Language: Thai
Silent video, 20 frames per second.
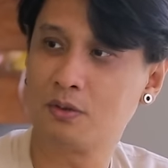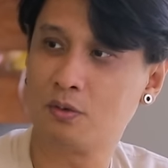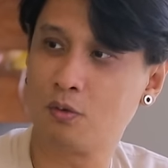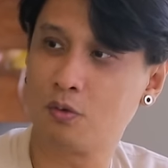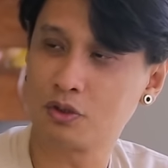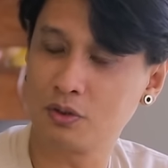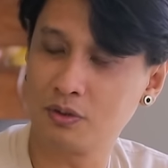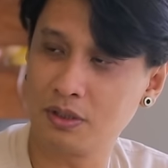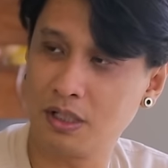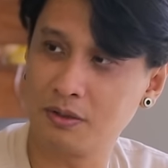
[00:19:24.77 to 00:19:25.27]
กู
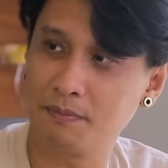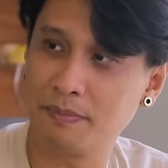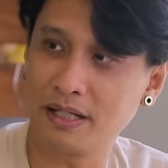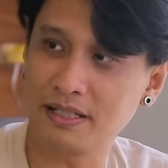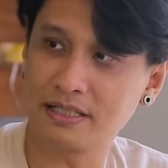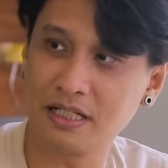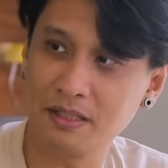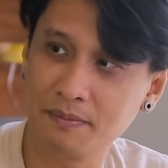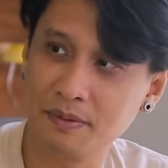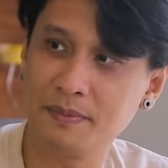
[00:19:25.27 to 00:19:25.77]
ก็ต้องเอา
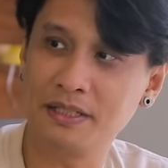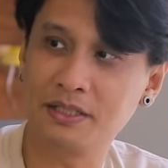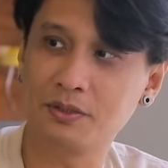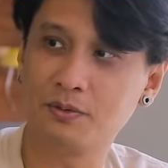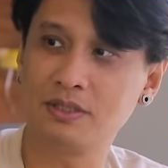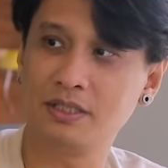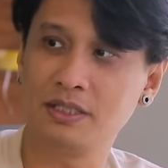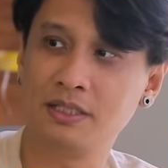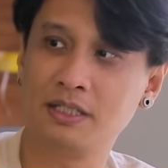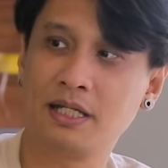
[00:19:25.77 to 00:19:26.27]
แบ็กซ้ายที่มันเป็น
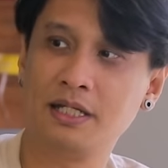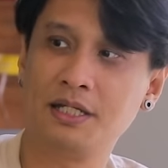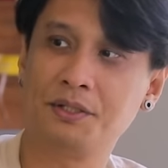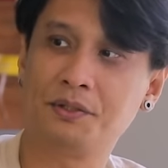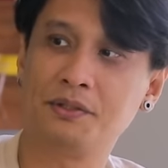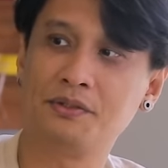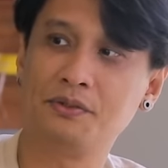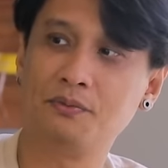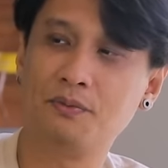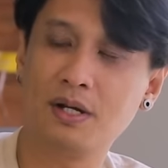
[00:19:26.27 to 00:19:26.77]
ตัวจริงในไทยลี
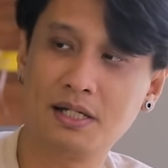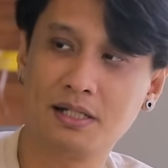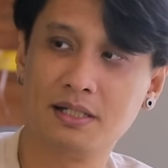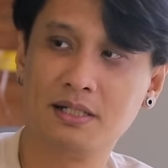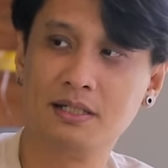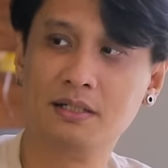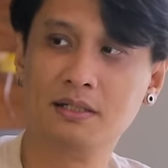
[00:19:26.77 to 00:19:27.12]
กก่อนสิวะ